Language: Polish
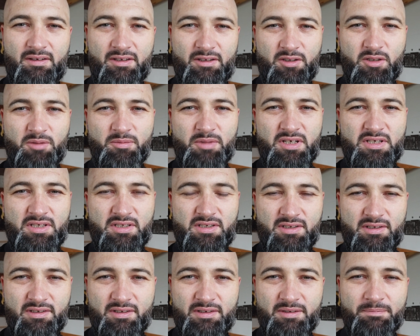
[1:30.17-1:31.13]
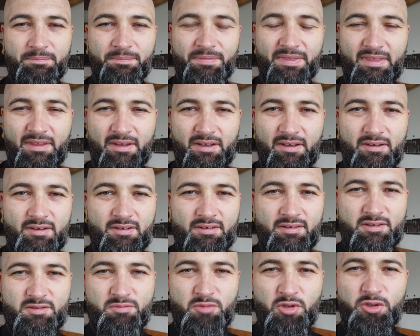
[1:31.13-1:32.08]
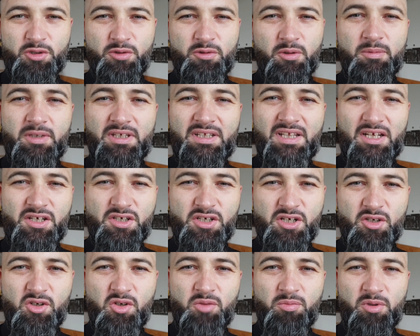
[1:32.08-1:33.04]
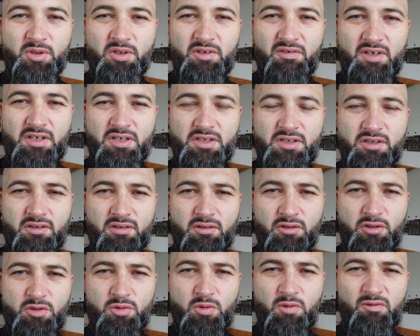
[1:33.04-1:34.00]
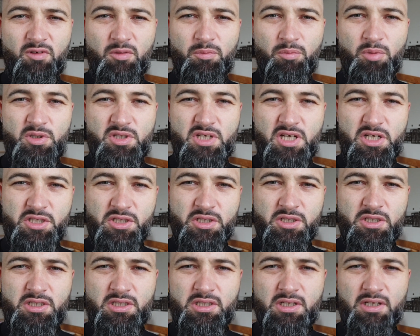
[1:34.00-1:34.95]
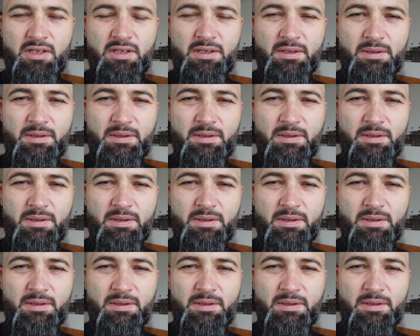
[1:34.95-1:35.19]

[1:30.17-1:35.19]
Natomiast e, zmroziło mnie dlaczego, ponieważ to słowo possessions